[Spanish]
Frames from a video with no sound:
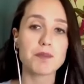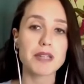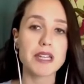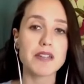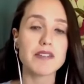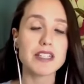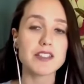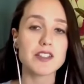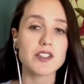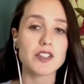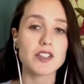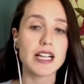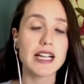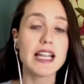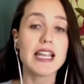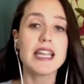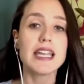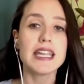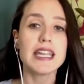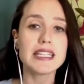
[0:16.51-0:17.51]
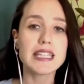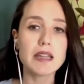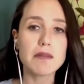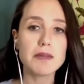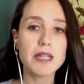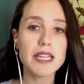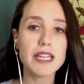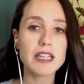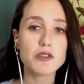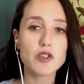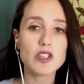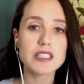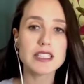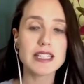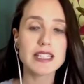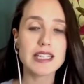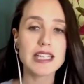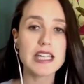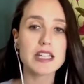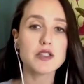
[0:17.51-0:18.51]
previsional y también todas
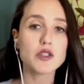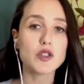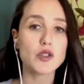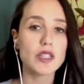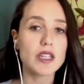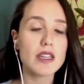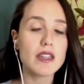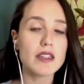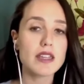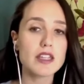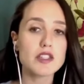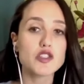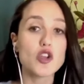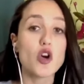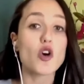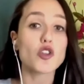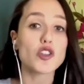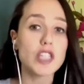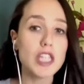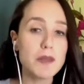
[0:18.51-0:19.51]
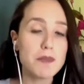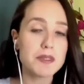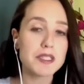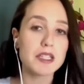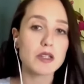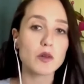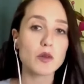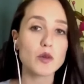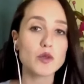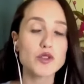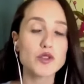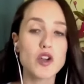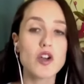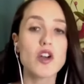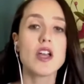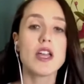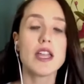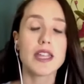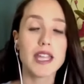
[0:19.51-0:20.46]
aquellas noticias o tips incluso